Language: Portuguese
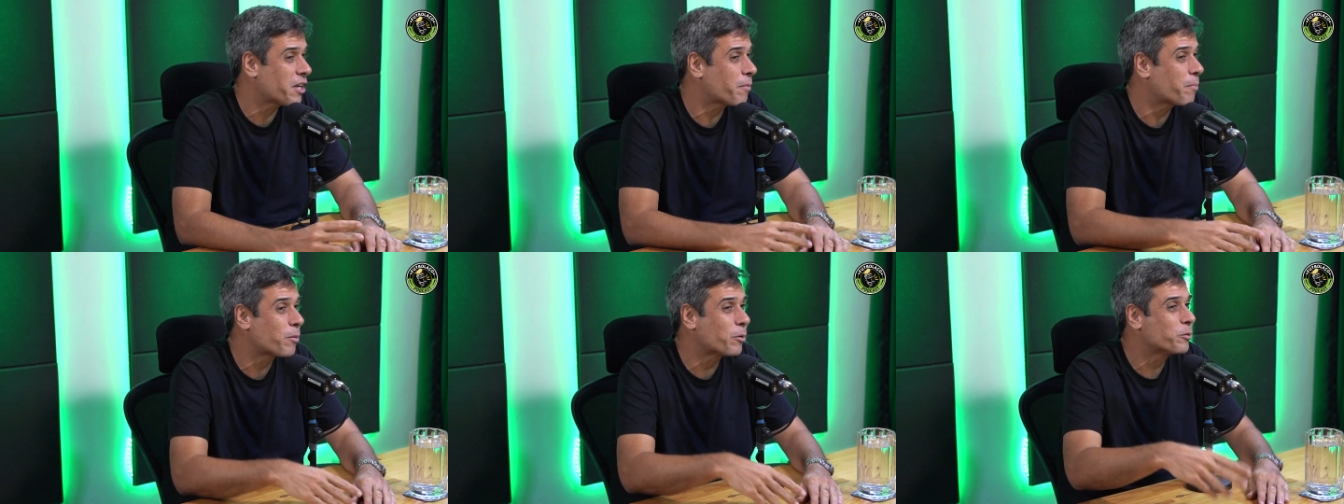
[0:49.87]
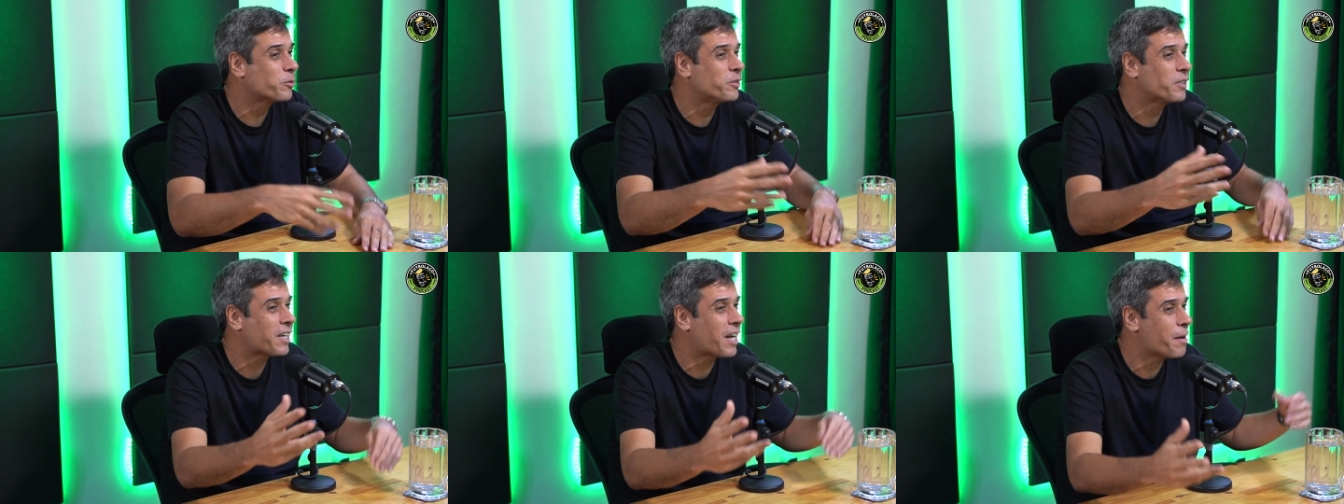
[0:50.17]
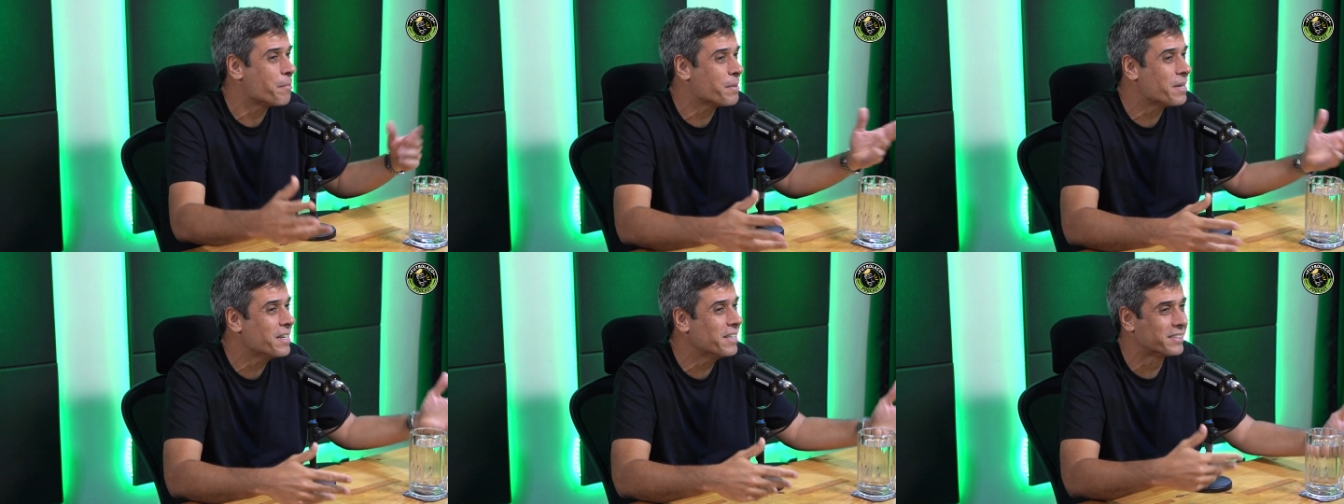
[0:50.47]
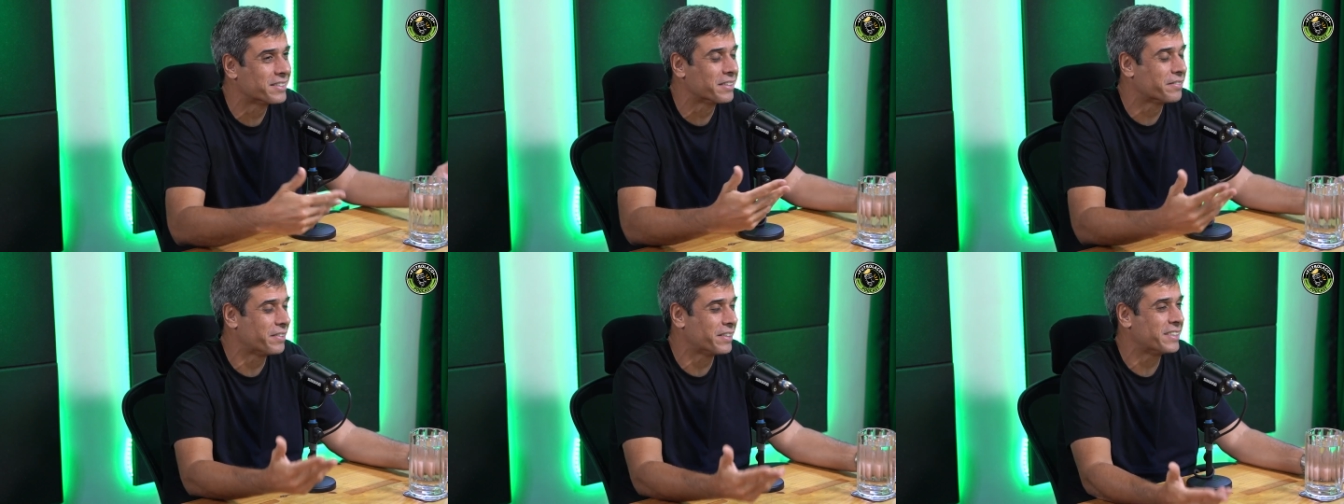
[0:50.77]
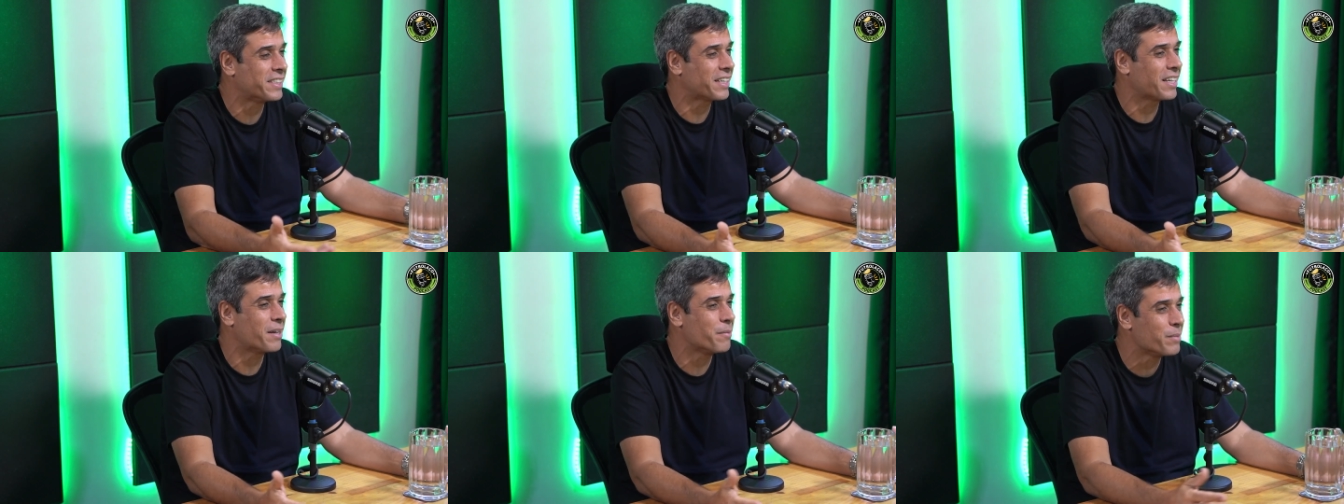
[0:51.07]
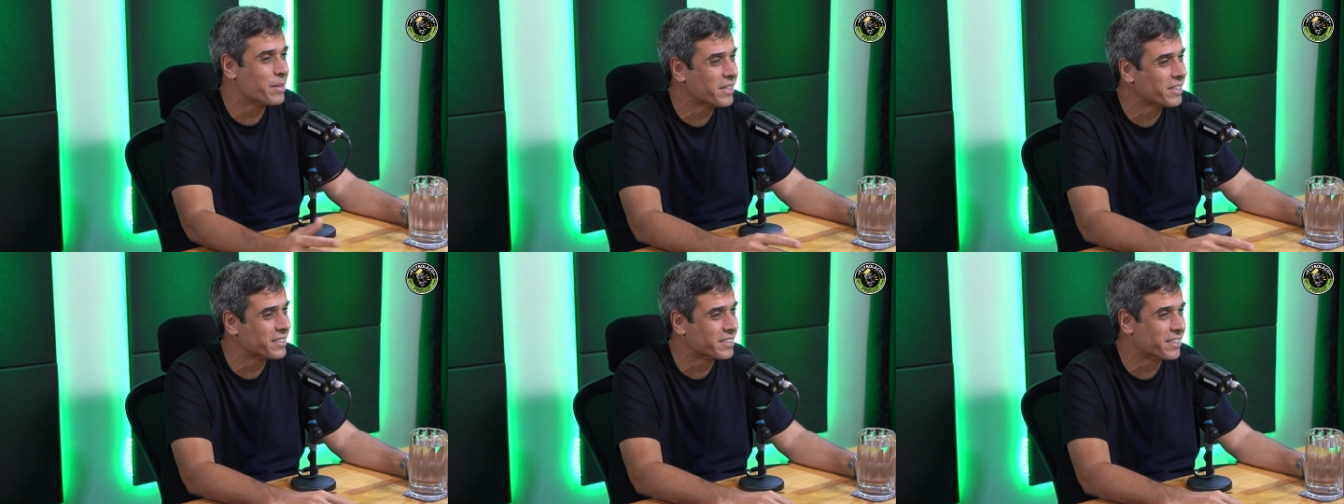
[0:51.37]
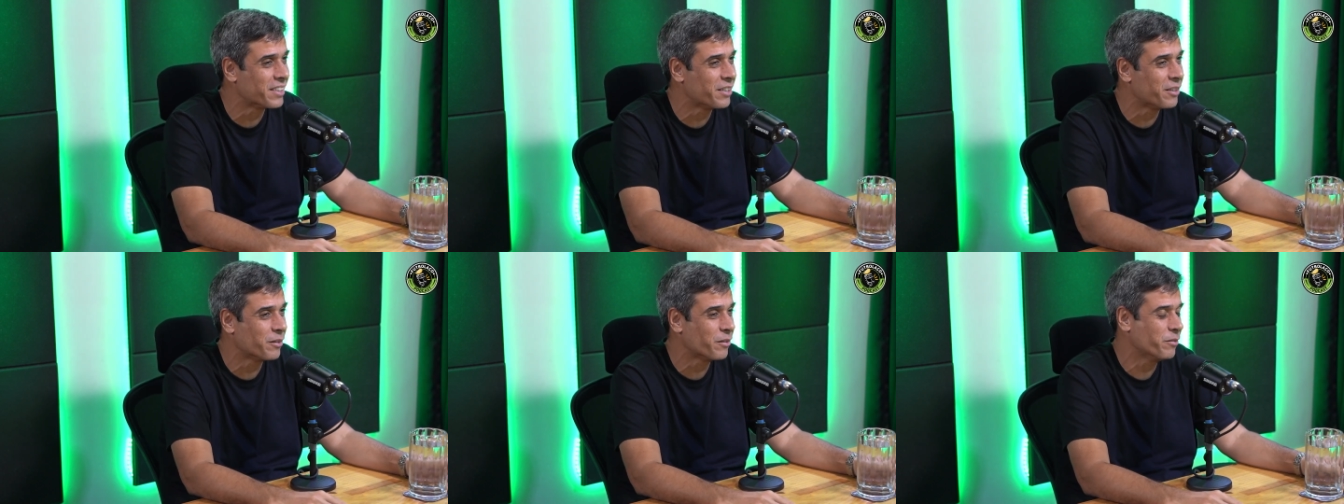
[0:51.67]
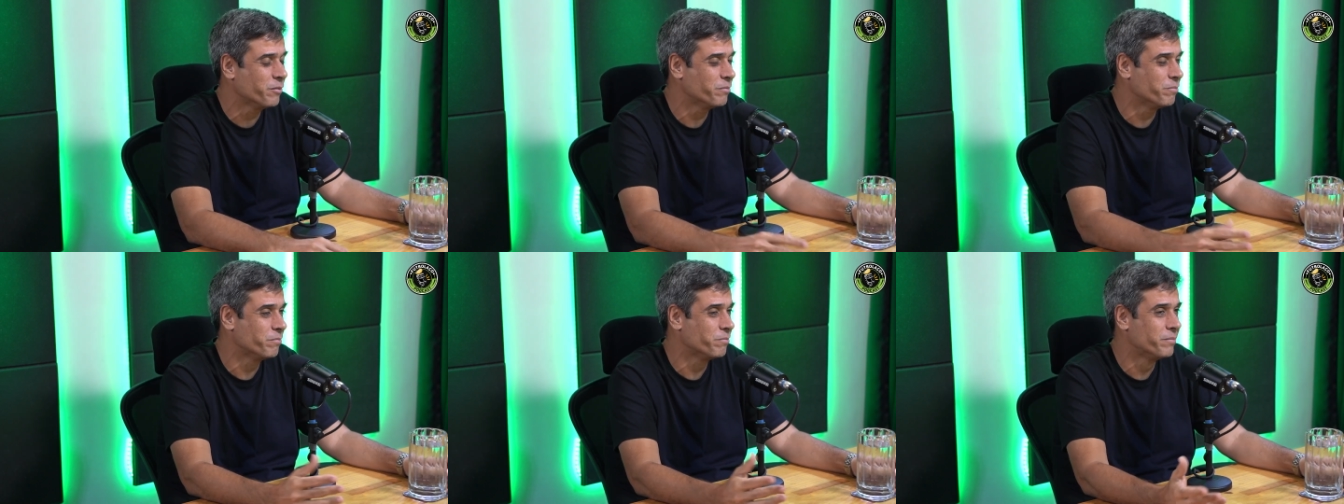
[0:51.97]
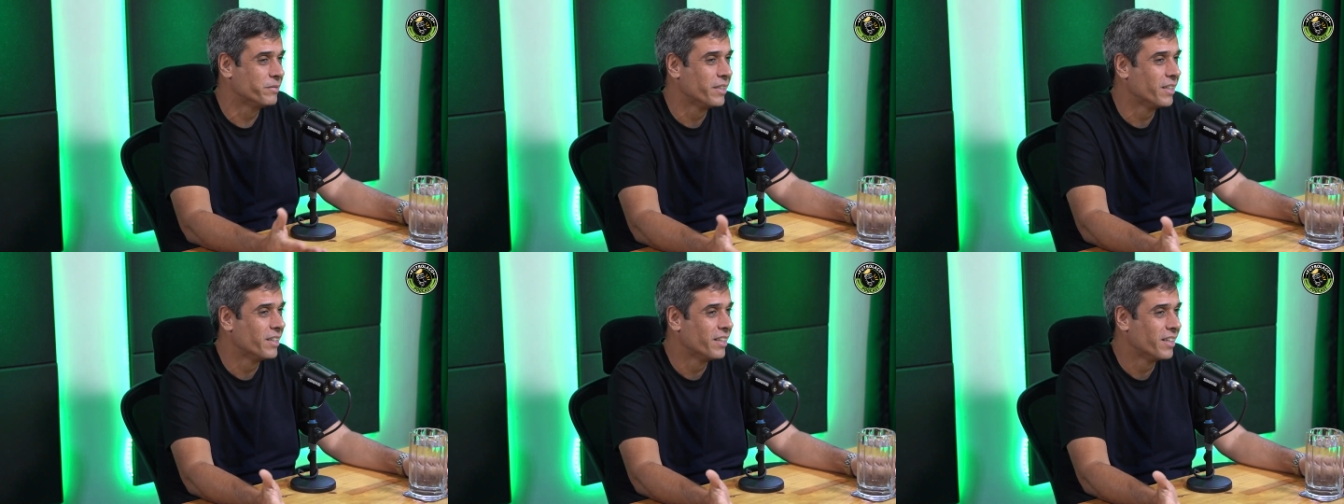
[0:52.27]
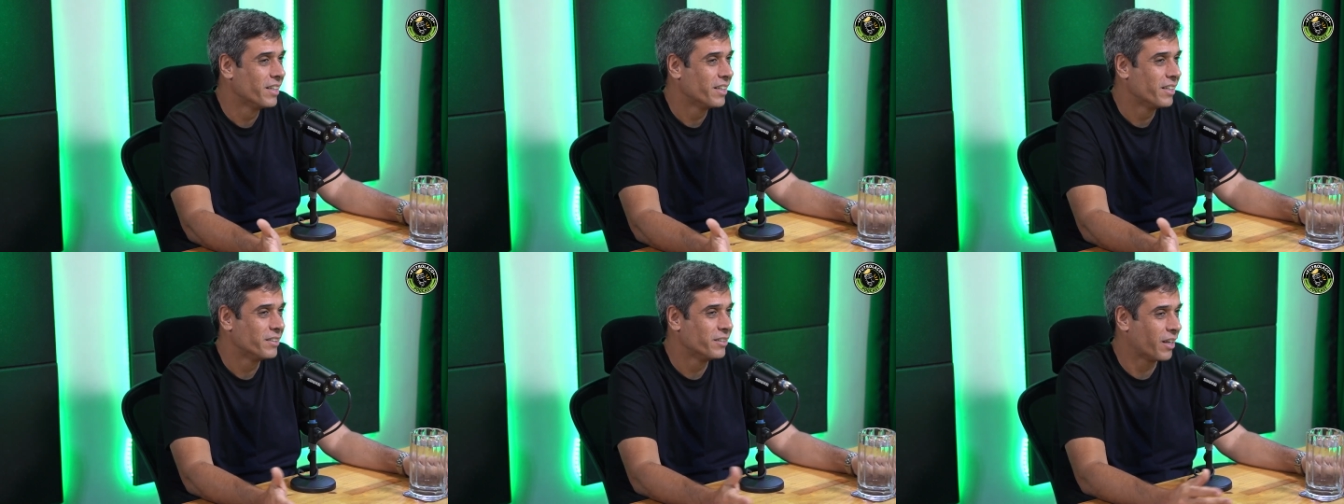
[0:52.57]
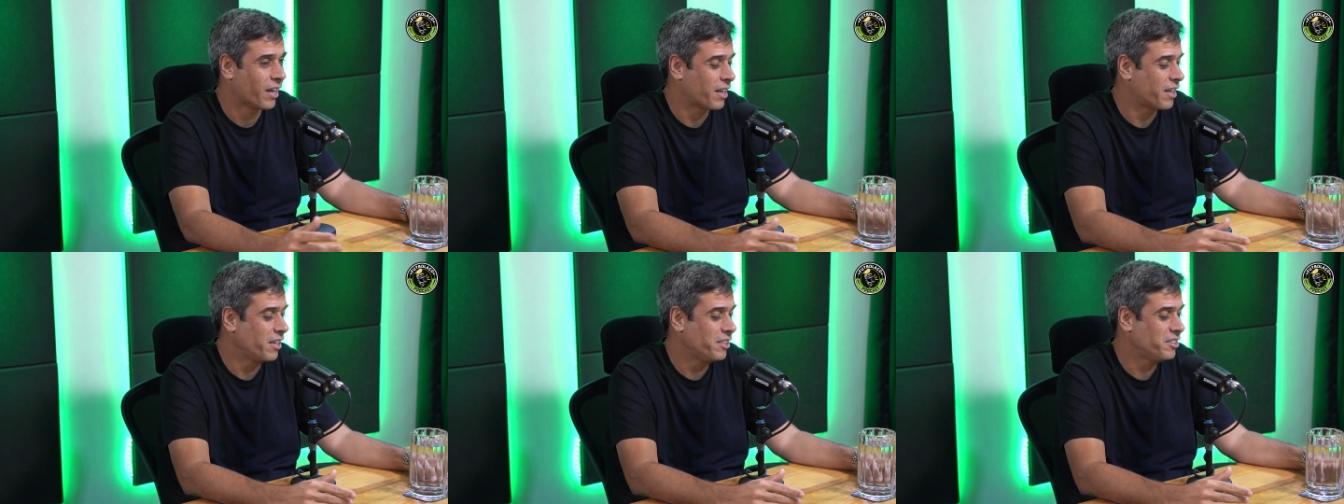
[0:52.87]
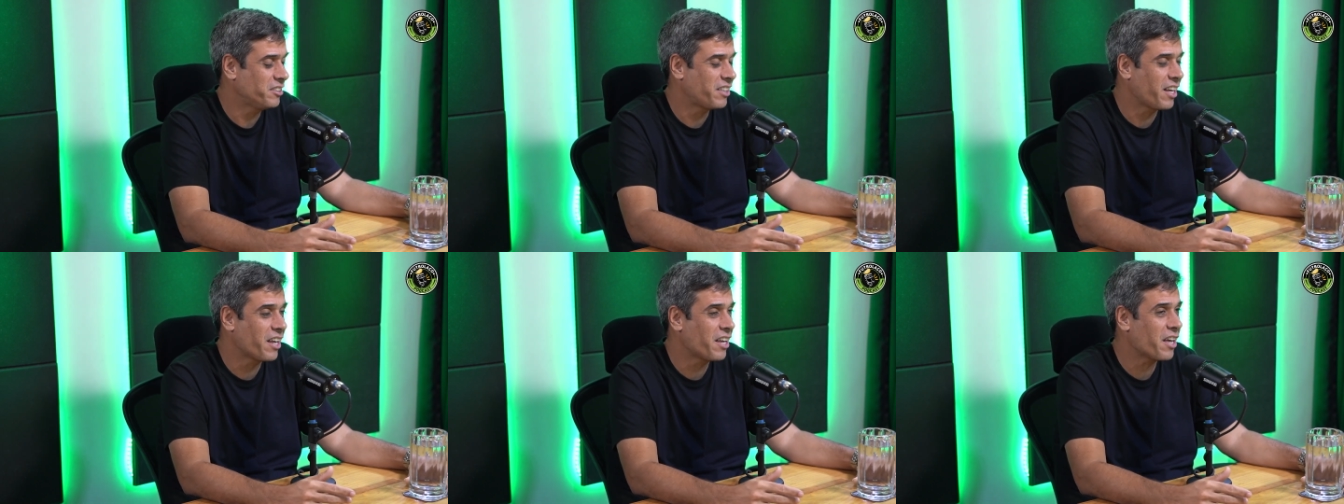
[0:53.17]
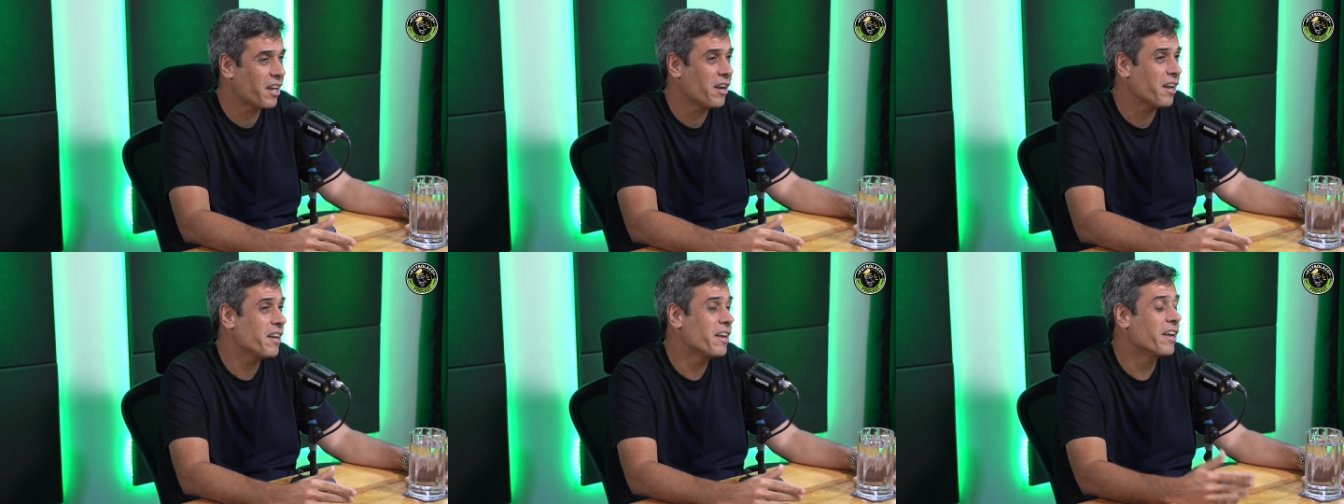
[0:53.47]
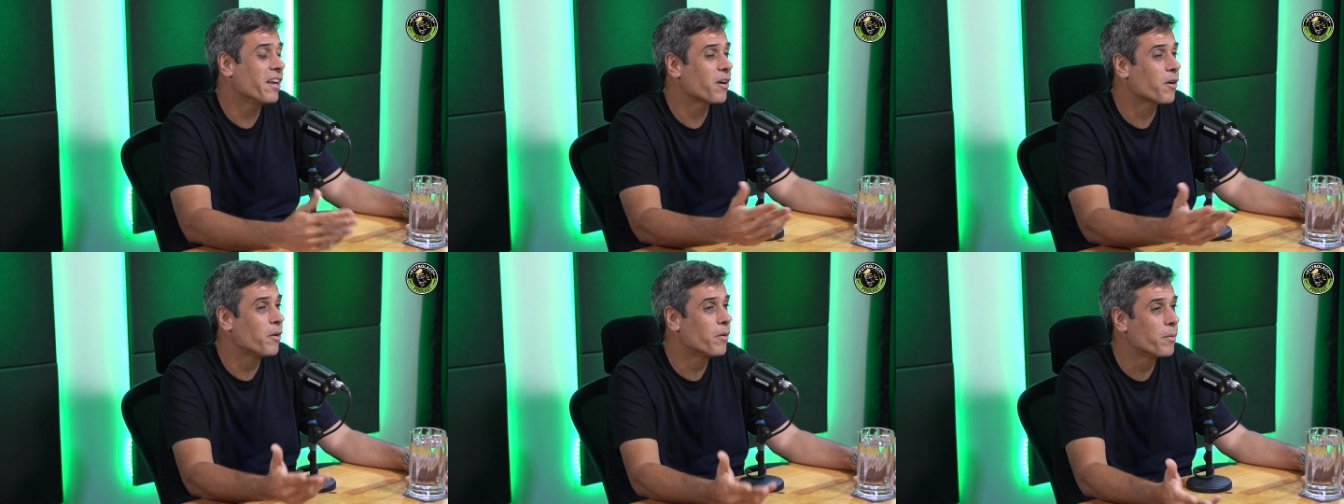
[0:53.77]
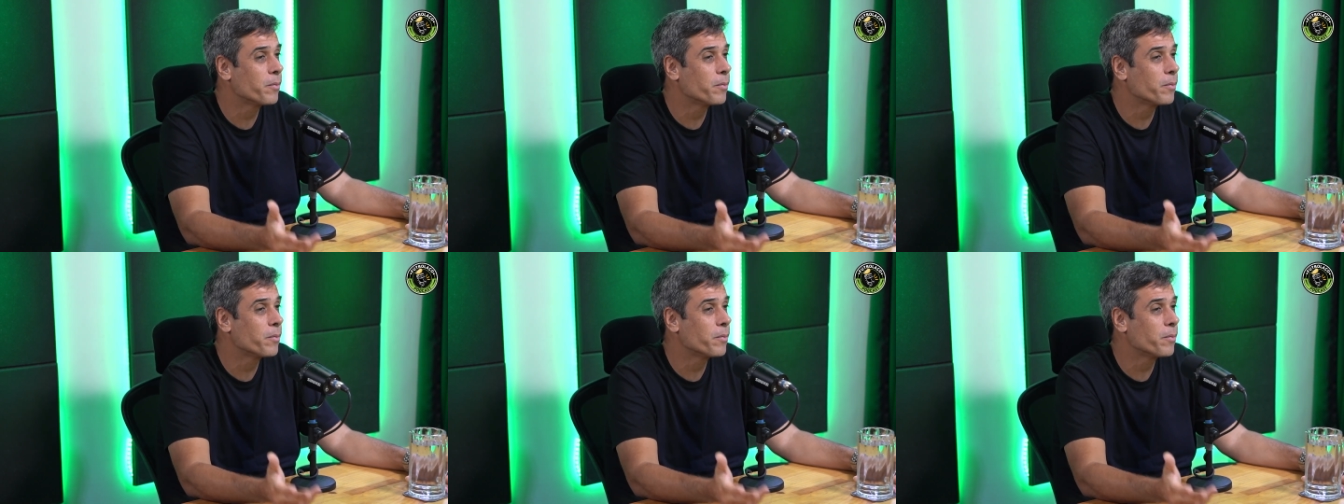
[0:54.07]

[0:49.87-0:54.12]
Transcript: produzir camisa, fazer camisa, entendeu? Não. Acreditei que era e ali. O Garol como...